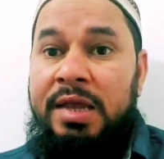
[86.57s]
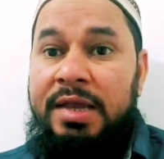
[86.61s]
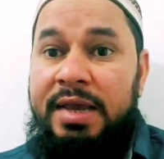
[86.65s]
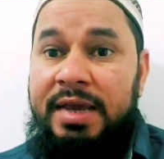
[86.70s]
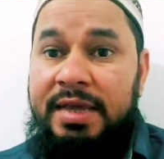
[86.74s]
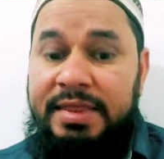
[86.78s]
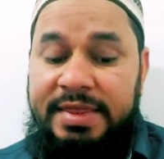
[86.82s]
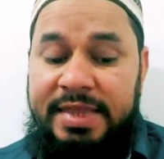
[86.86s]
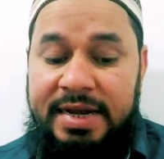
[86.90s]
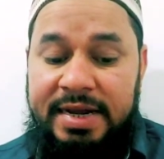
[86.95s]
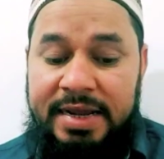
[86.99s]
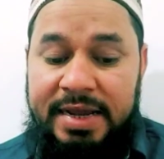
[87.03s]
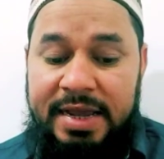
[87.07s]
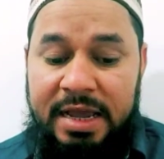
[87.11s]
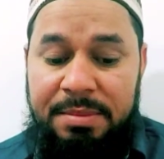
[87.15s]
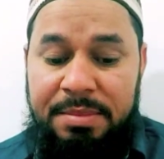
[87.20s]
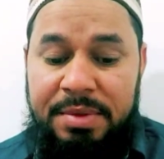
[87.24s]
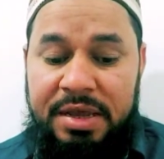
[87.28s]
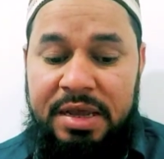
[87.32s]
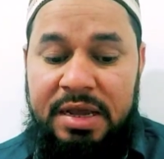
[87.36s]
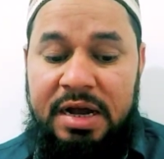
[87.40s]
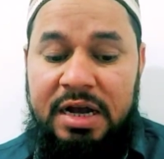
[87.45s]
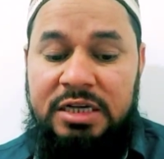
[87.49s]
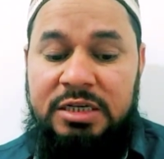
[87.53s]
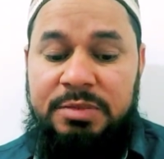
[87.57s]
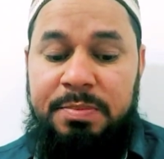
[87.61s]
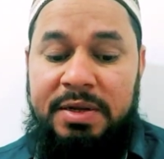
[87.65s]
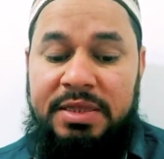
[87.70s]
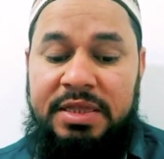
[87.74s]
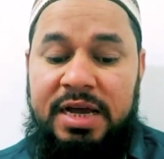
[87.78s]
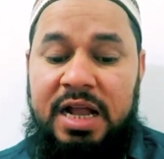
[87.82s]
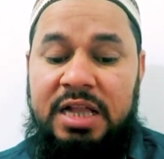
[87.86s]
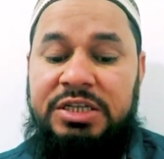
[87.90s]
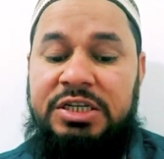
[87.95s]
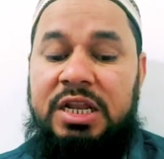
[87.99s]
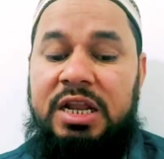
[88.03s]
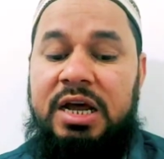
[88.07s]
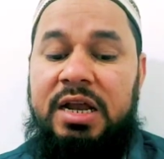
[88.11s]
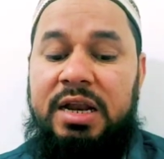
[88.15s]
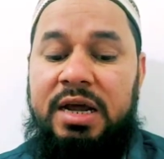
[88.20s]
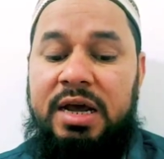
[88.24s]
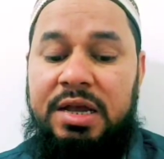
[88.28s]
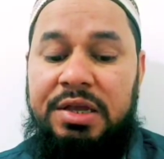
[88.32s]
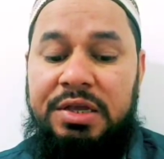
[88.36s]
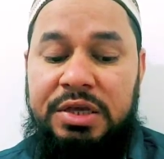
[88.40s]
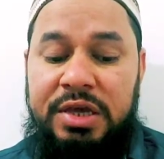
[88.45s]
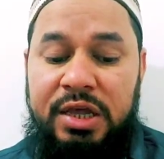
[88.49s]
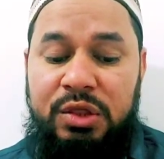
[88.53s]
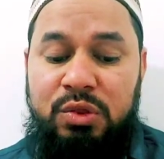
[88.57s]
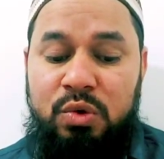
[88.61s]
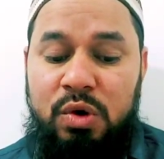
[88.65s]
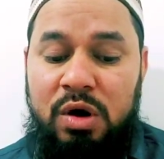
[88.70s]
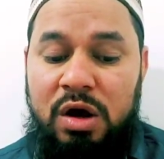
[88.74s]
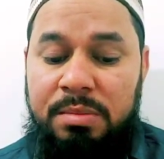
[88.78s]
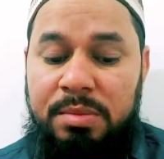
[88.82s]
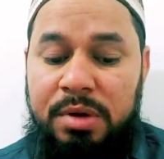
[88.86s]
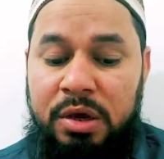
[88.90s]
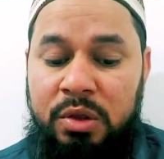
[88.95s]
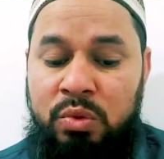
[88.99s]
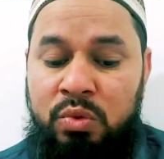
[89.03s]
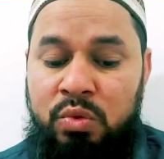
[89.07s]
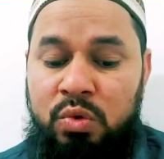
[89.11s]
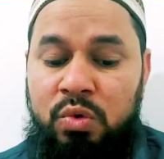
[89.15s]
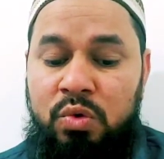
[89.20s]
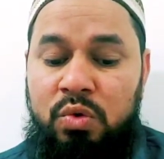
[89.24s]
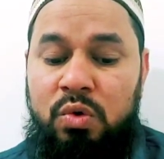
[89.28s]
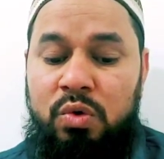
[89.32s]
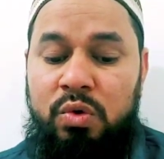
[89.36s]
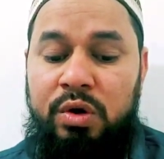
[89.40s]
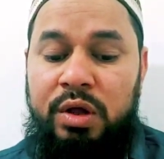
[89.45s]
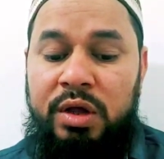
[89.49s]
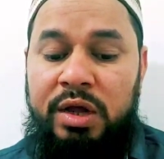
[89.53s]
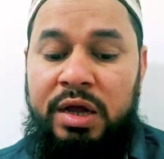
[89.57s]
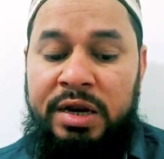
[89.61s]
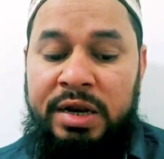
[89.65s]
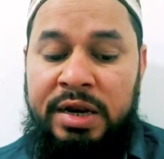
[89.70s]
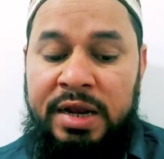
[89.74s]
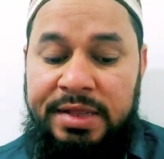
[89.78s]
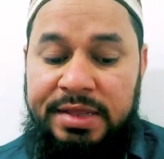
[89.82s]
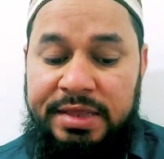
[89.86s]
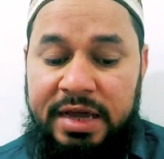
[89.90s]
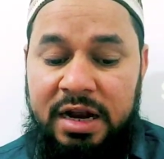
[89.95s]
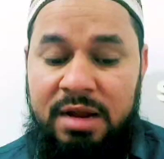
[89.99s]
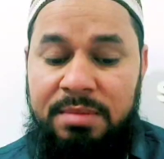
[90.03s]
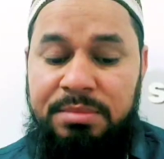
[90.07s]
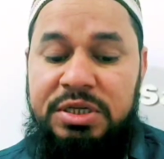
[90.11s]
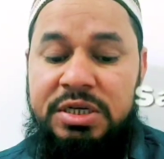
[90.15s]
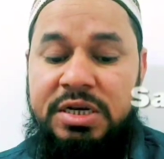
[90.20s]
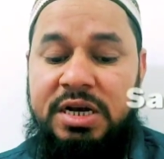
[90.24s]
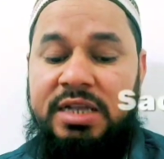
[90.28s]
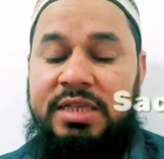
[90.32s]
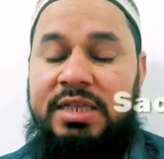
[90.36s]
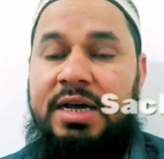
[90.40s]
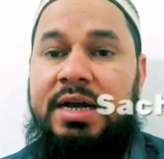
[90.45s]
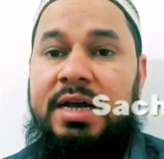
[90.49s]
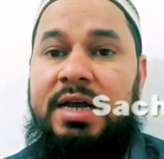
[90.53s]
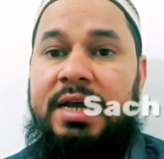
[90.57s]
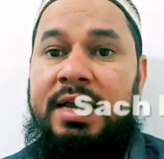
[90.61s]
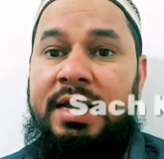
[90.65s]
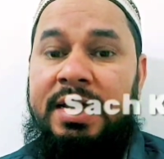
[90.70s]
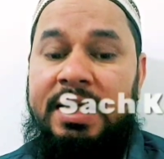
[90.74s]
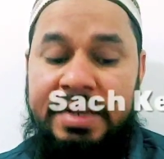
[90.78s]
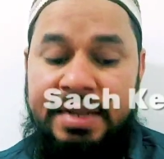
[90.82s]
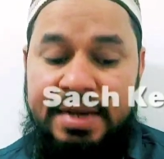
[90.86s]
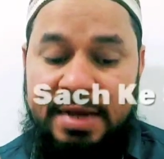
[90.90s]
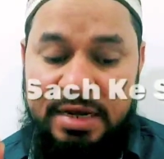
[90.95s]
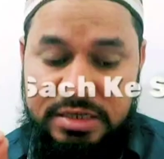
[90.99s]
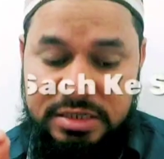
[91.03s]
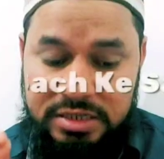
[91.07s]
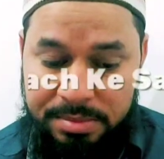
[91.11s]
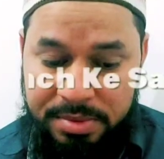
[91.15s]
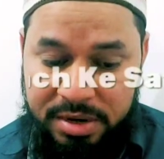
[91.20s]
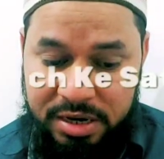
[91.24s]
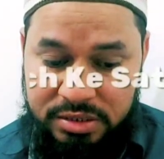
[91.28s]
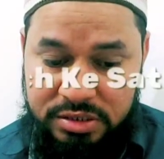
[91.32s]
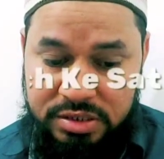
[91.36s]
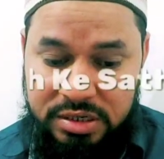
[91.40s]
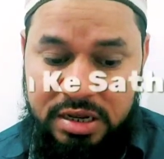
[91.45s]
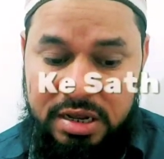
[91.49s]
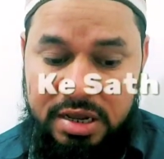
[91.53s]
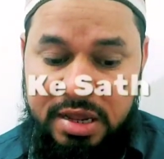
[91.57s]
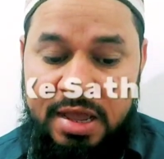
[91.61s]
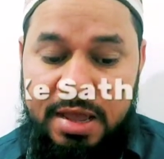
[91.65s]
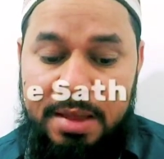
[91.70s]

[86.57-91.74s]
कि दंगे में अस्पताल जलाना ये तो हम हिंदुओं को ना धर्म सिखाता है ना समाज